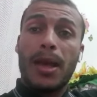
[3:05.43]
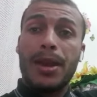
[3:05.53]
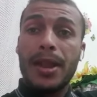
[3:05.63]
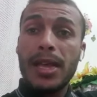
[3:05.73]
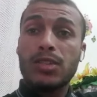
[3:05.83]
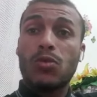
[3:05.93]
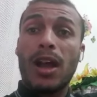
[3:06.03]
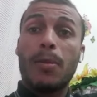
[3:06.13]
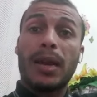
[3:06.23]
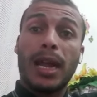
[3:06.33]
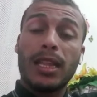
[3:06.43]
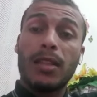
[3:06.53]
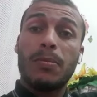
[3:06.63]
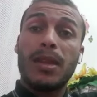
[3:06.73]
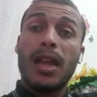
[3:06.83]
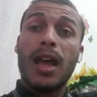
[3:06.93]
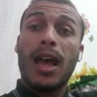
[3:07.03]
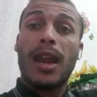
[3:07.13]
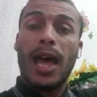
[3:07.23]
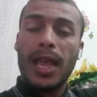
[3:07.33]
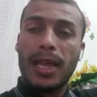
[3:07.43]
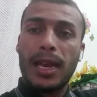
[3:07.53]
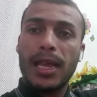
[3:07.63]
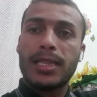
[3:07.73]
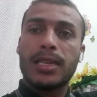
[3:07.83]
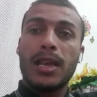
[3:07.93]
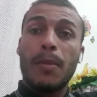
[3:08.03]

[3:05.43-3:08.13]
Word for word: الناس وأكبر عدد من العائلات